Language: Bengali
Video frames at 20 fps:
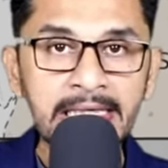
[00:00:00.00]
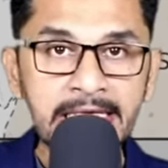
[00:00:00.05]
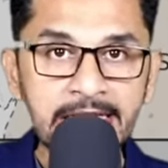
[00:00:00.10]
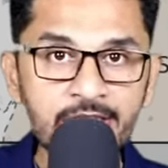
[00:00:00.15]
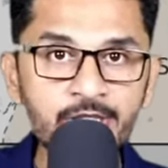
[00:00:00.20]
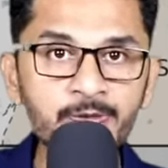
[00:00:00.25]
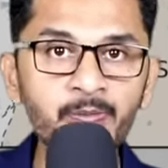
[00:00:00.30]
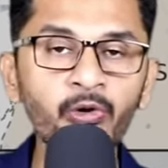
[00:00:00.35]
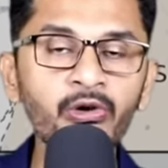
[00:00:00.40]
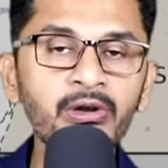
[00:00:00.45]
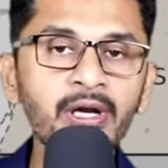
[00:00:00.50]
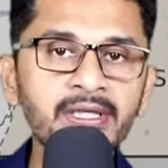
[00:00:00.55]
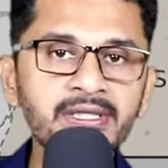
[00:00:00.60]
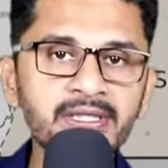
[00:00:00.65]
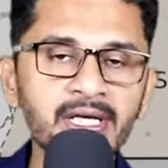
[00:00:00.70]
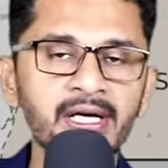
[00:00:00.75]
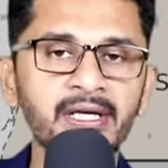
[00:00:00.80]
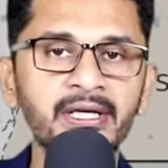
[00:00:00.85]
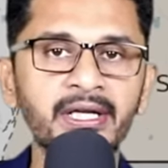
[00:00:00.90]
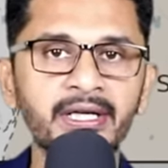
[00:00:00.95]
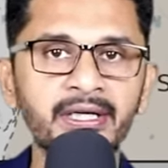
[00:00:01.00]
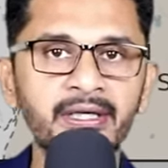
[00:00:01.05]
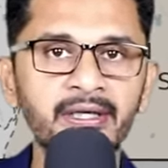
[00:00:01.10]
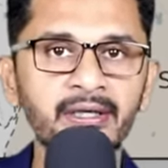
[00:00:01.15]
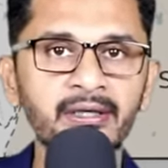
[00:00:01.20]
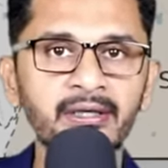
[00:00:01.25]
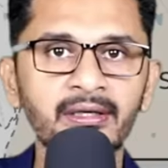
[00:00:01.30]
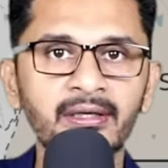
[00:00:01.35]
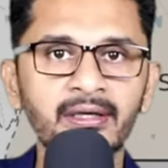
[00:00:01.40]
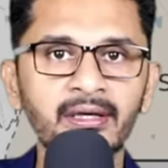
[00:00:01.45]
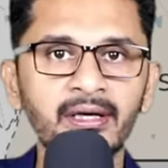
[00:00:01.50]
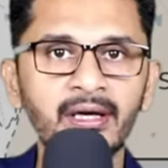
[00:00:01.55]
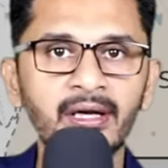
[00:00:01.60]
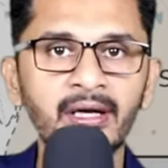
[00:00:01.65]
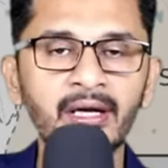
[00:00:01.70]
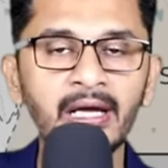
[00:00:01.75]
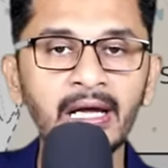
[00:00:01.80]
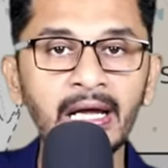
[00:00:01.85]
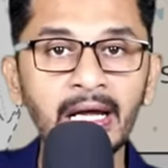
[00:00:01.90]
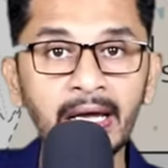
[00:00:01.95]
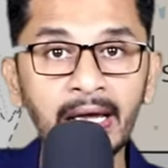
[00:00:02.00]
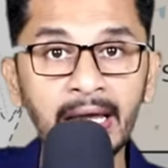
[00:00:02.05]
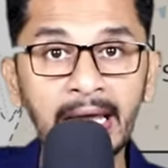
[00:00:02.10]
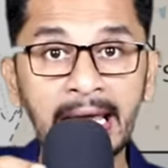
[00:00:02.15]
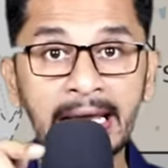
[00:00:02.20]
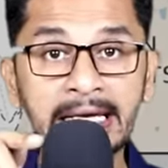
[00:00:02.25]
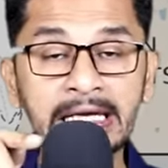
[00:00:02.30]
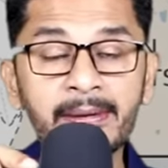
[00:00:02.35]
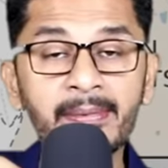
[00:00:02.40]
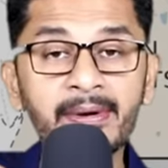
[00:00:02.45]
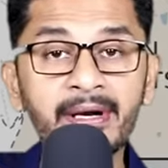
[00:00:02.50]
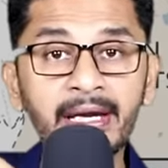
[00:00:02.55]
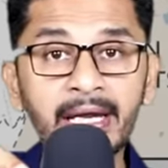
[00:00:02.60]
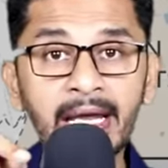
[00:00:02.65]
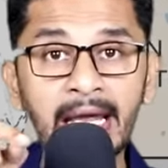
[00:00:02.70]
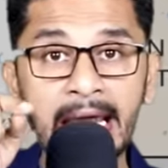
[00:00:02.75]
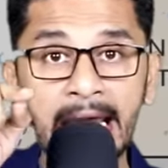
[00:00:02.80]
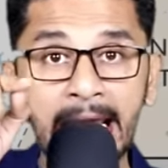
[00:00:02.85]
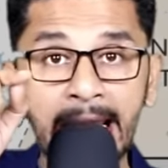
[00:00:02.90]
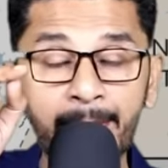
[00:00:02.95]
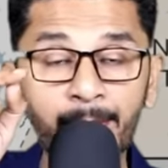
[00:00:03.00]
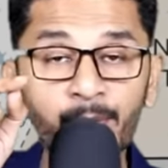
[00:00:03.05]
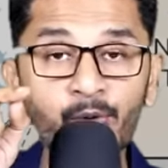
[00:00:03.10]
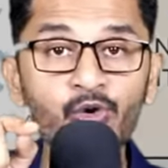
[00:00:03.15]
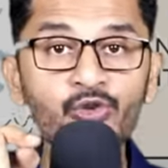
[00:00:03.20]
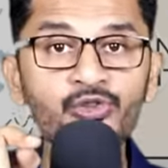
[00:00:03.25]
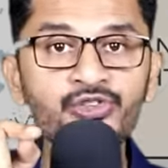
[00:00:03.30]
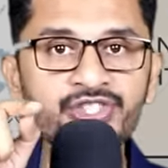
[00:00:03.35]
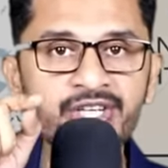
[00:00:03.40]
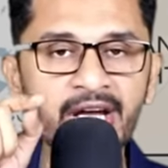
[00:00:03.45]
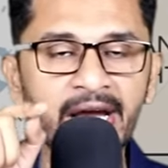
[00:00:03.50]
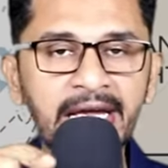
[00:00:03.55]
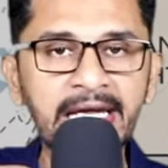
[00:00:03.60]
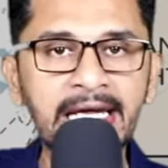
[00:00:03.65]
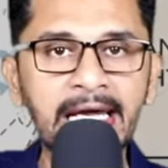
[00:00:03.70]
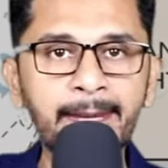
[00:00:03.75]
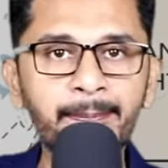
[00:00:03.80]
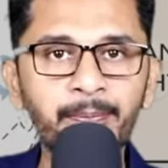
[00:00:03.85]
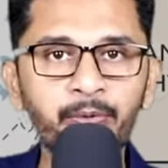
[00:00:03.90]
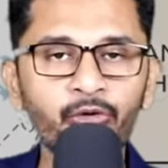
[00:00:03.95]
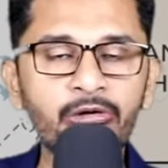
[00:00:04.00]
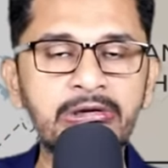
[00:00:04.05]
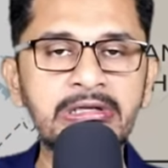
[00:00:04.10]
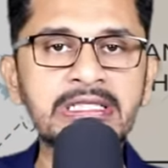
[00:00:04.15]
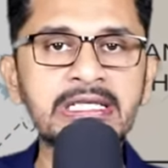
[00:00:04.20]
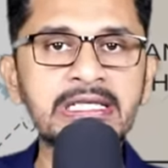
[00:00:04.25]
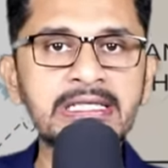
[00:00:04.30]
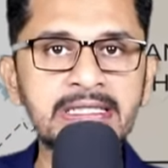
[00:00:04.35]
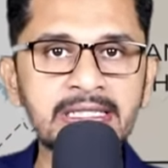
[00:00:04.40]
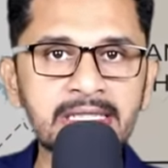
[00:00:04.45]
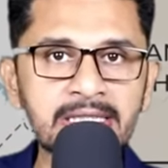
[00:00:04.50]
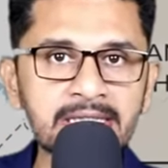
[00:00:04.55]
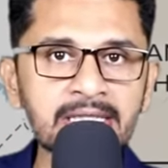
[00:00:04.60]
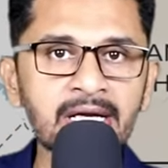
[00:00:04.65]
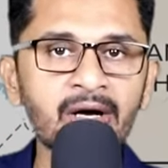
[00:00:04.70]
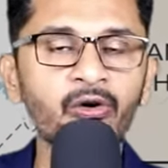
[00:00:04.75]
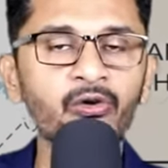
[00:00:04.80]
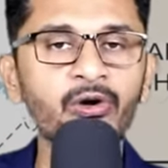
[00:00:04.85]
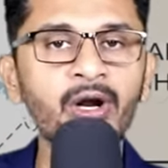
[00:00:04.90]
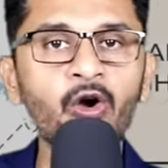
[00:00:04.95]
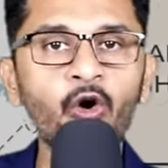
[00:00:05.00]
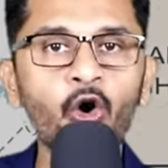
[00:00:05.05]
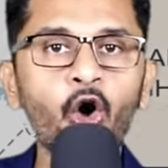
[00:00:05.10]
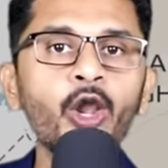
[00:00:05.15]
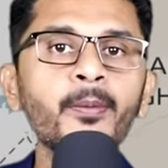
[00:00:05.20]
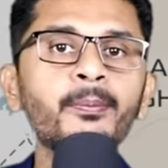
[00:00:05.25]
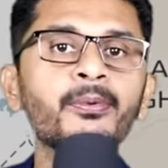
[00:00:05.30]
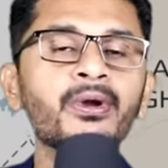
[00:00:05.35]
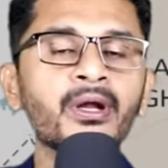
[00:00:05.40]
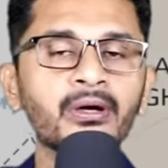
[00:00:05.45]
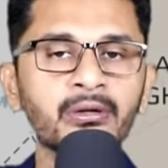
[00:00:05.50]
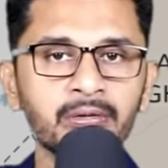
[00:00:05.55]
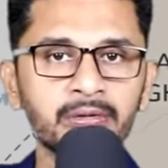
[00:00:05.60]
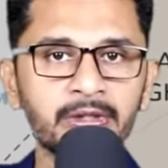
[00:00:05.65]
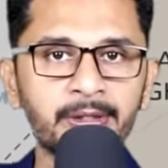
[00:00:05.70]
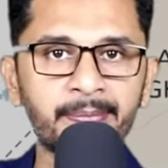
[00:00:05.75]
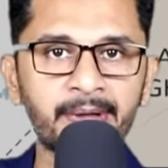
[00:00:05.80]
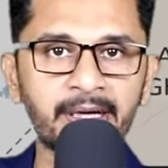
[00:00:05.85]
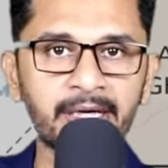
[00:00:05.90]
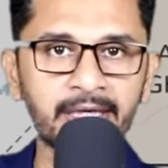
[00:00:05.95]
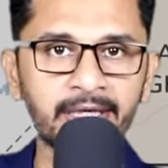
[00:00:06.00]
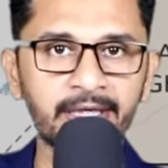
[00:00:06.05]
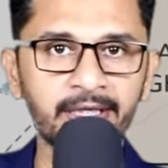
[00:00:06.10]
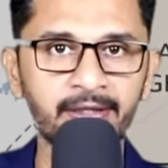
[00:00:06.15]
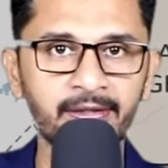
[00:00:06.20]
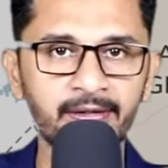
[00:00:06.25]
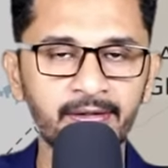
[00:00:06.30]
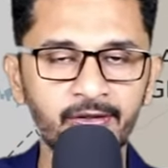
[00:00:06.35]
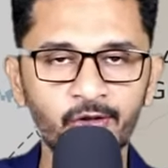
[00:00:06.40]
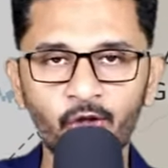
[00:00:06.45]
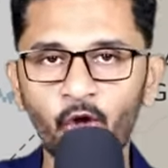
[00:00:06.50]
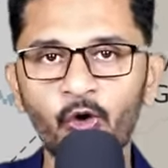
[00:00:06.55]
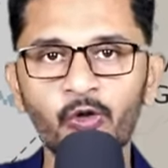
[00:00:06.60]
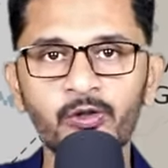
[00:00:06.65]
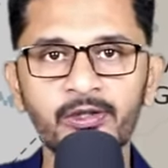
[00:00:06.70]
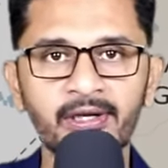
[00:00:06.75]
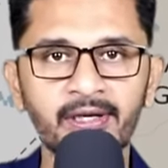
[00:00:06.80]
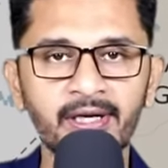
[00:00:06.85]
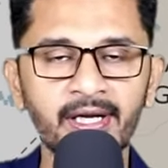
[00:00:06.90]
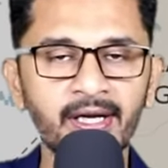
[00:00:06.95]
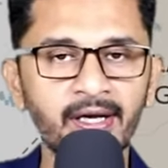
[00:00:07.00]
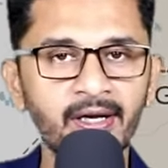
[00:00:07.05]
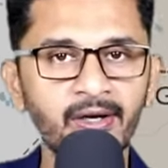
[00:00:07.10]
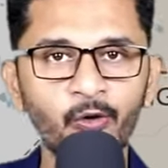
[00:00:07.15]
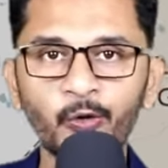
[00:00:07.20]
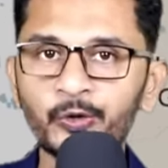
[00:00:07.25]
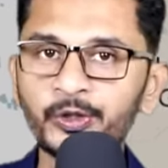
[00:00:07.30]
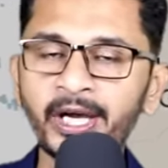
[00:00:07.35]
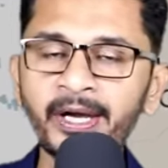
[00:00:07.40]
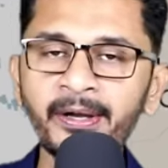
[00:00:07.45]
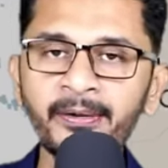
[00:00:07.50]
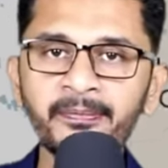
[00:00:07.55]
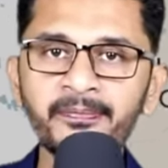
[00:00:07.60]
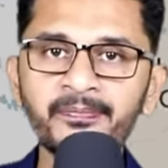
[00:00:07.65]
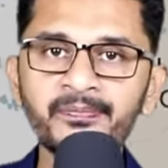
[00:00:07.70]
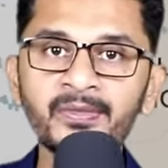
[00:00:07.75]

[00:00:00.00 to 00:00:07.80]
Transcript: হিজবুল্লার টার্গেট একেবারে এমন জায়গায় পড়েছে যেটা ওরা কল্পনা করতে পারেনি দখলদাররা কোথায়